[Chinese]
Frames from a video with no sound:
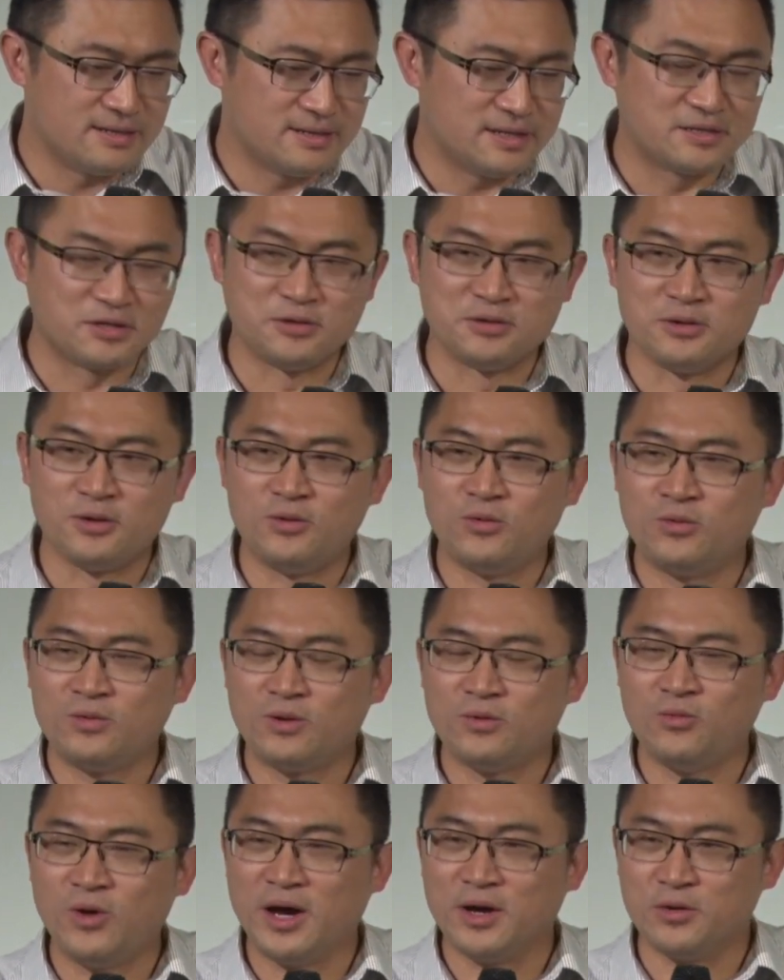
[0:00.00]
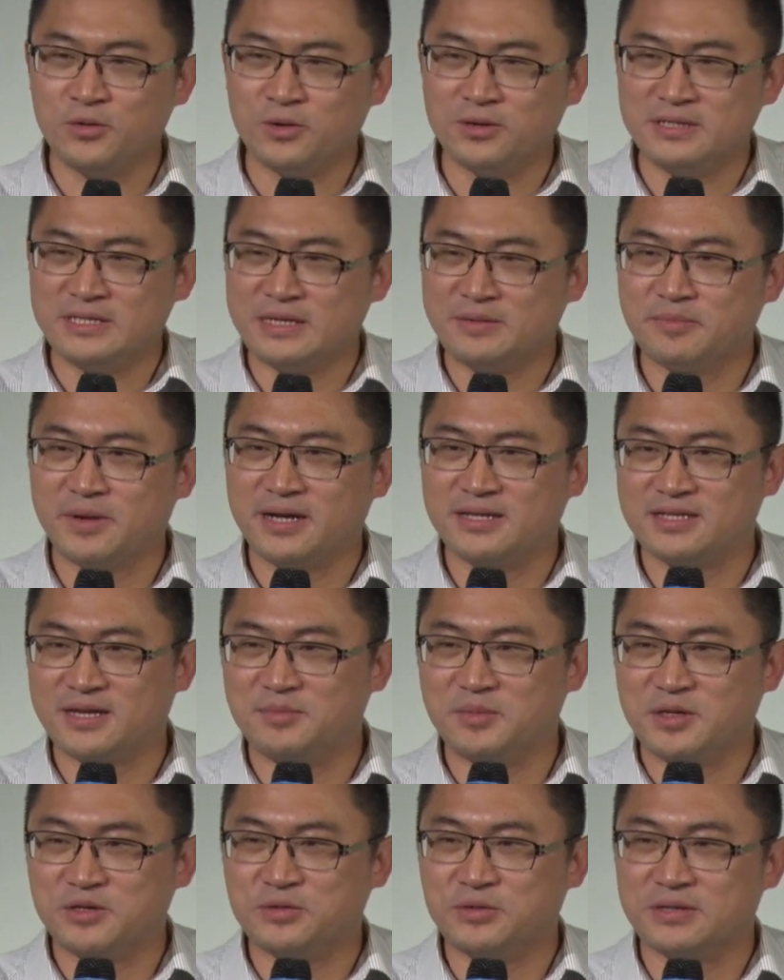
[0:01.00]
那是候万国敬拜赞
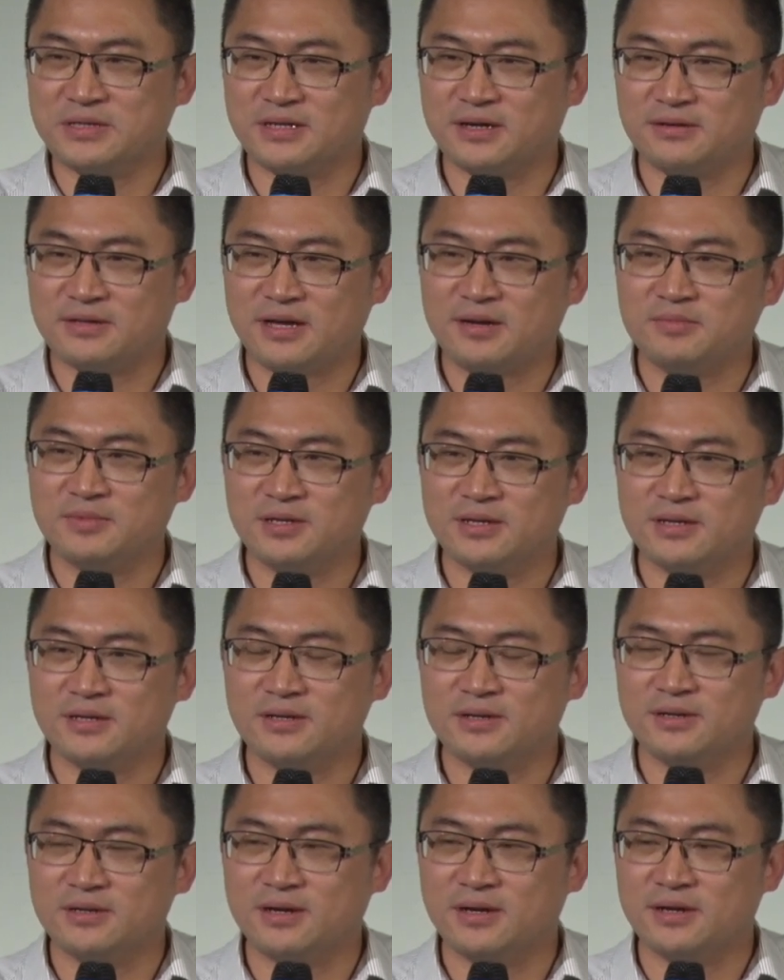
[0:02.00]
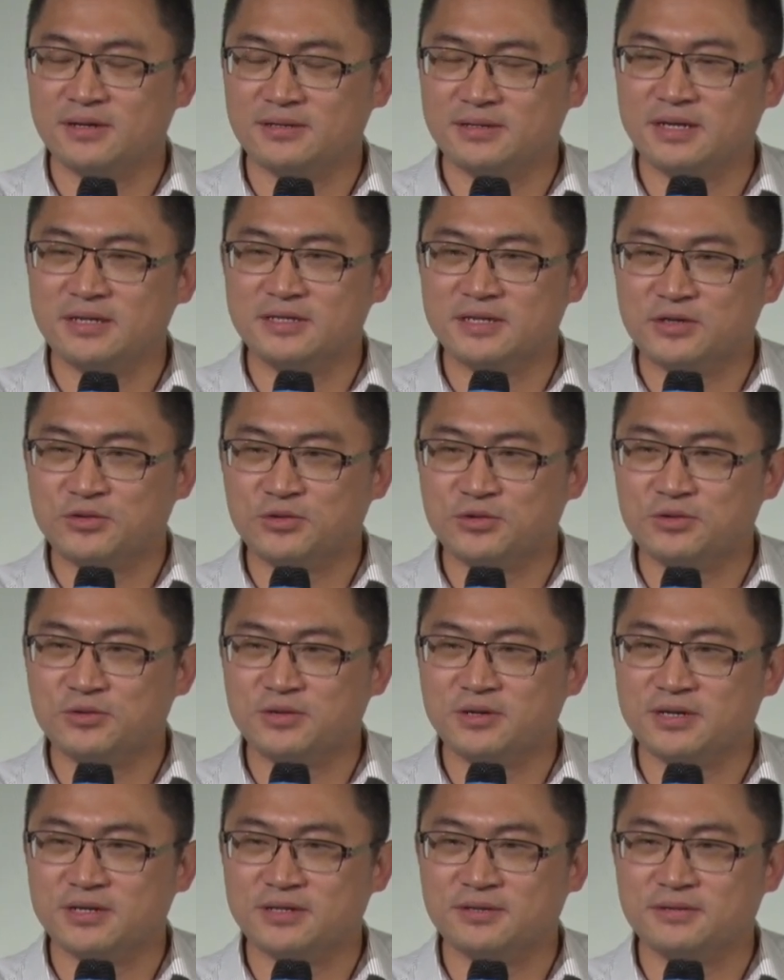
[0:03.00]
美学校，他们的呃定期聚
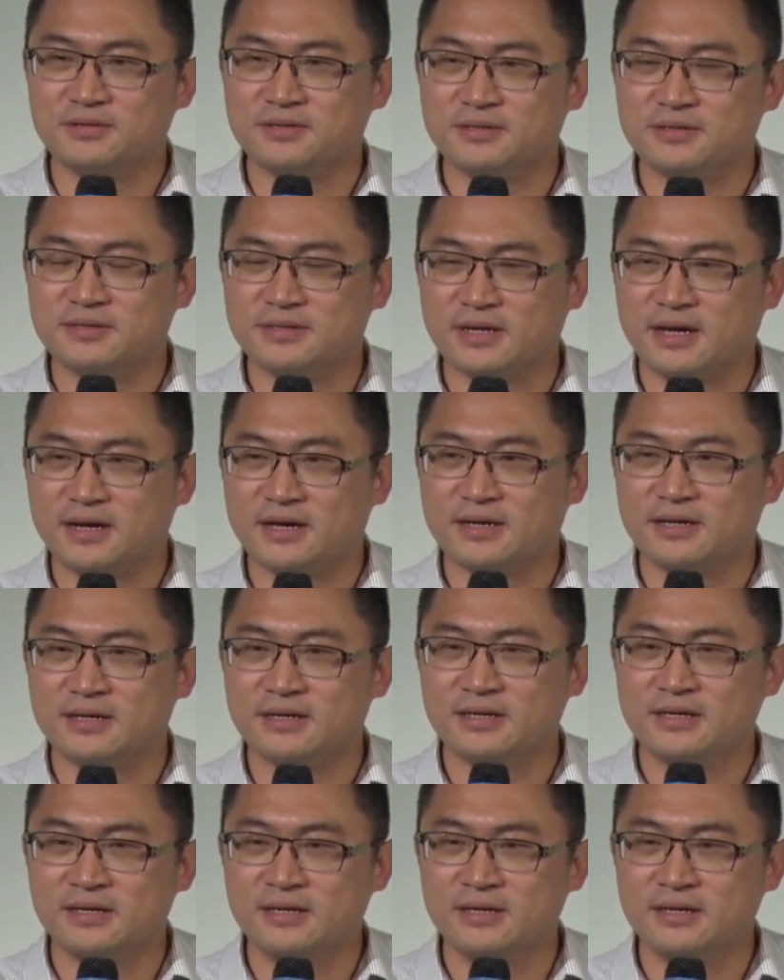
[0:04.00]
会都是在。